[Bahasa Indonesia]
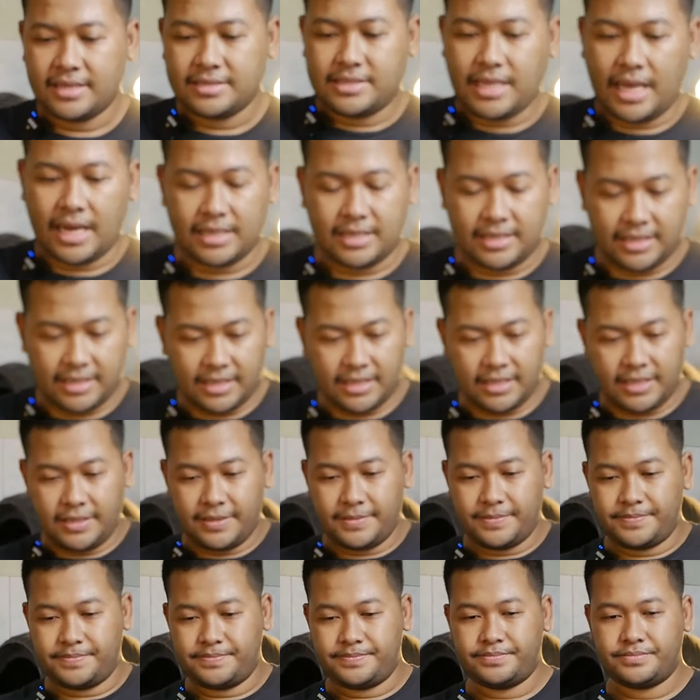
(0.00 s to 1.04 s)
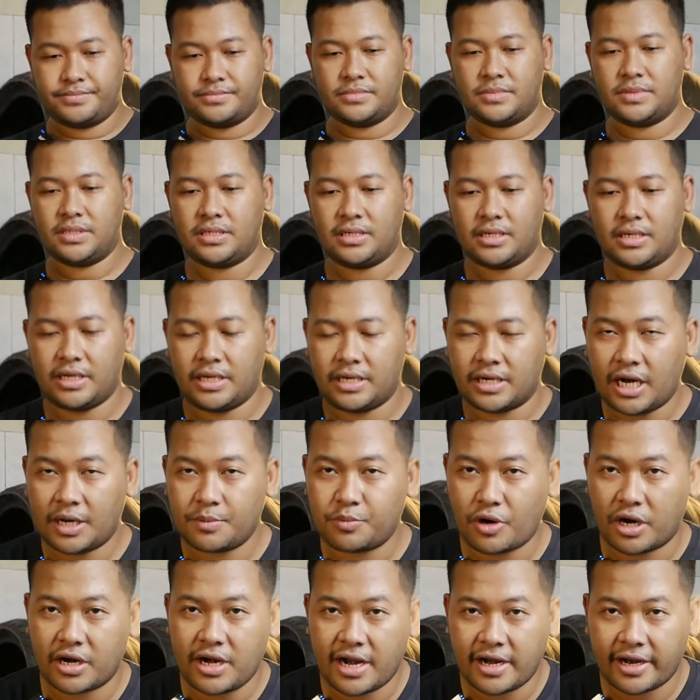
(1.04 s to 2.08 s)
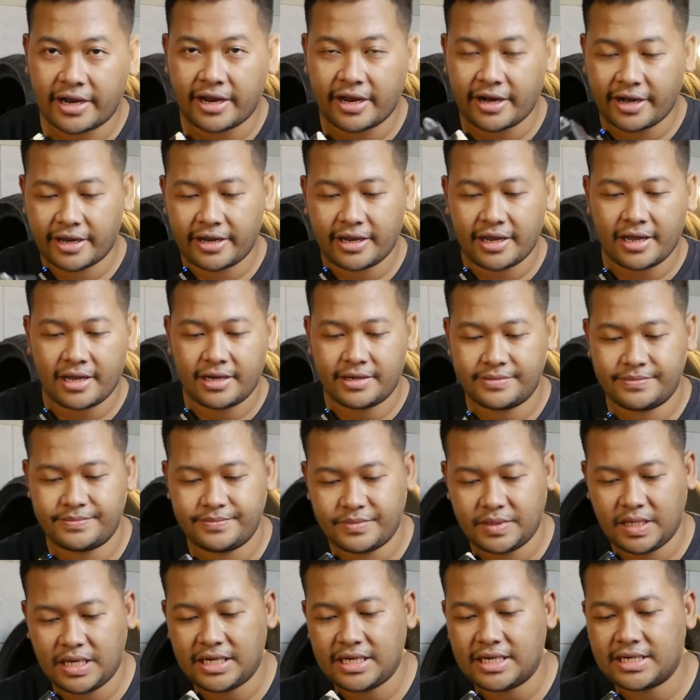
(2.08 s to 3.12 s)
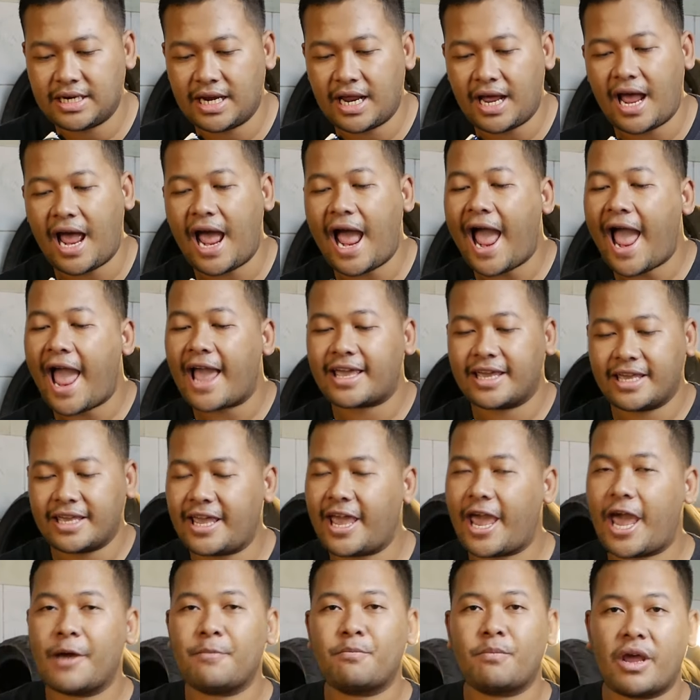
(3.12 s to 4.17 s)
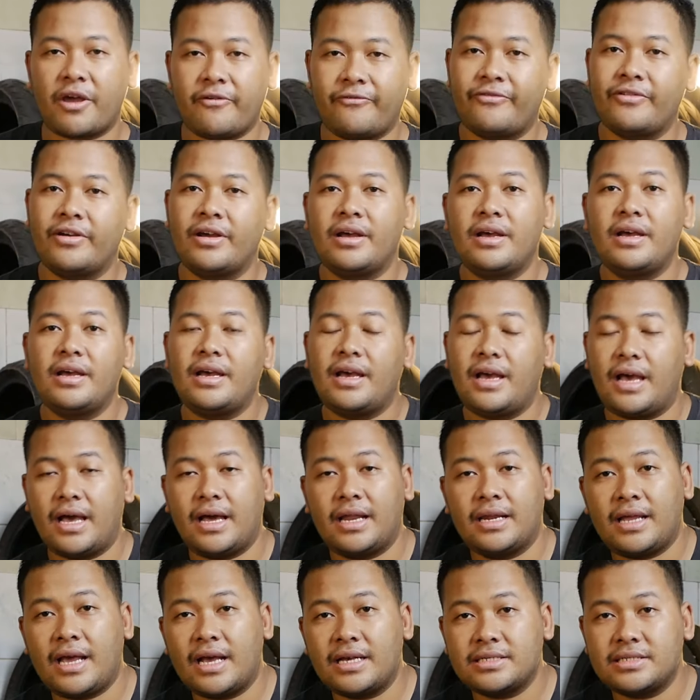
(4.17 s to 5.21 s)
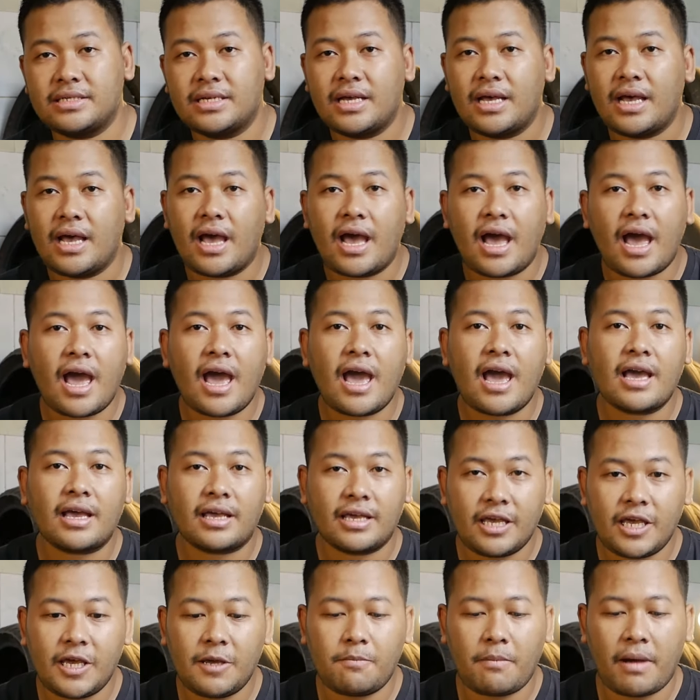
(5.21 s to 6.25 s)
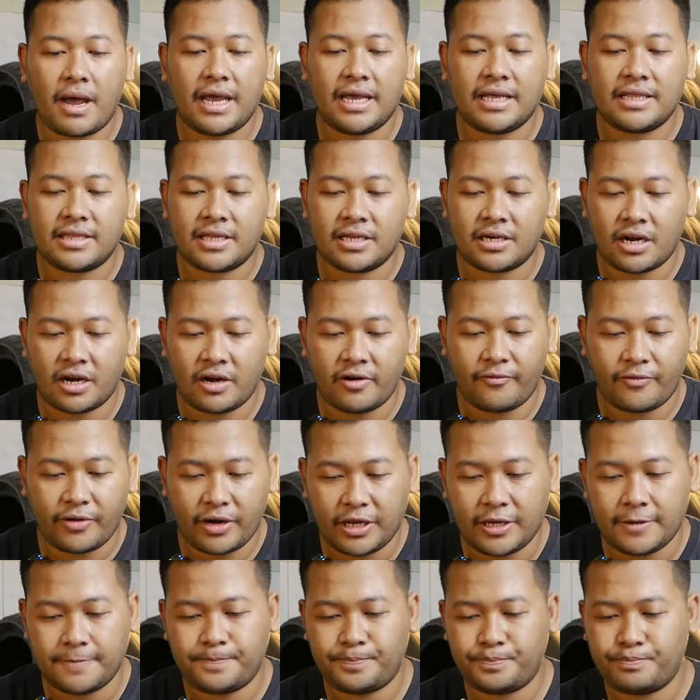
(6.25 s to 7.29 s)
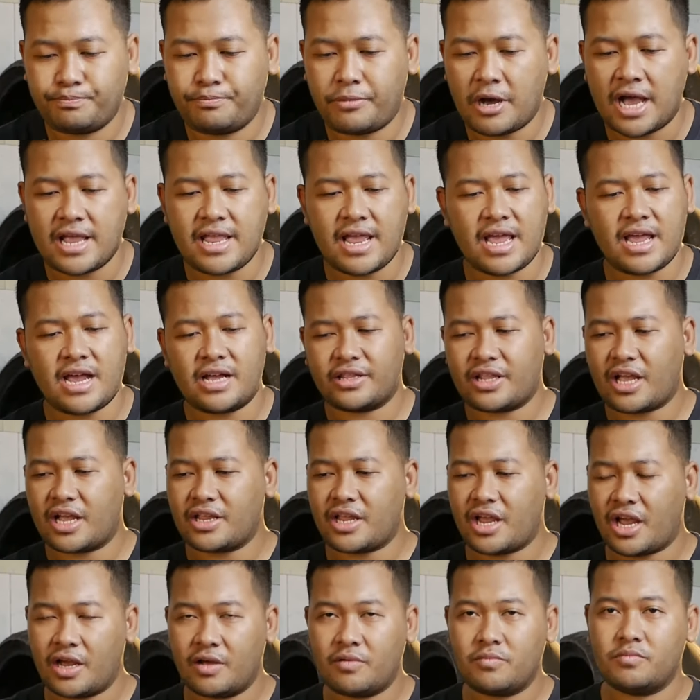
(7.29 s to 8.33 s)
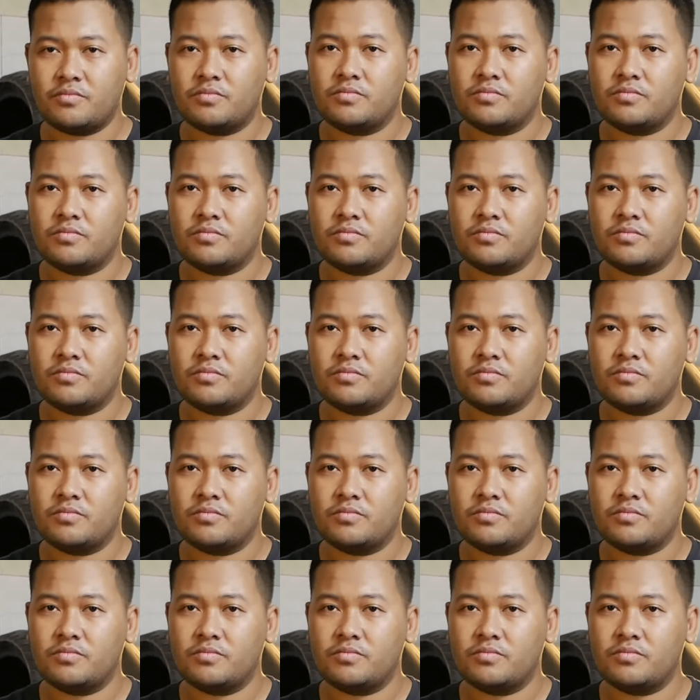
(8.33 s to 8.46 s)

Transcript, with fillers: jadi ini kan bukan aki kering ya ini adalah aki MF alias aki maintenance free banyak yang tanya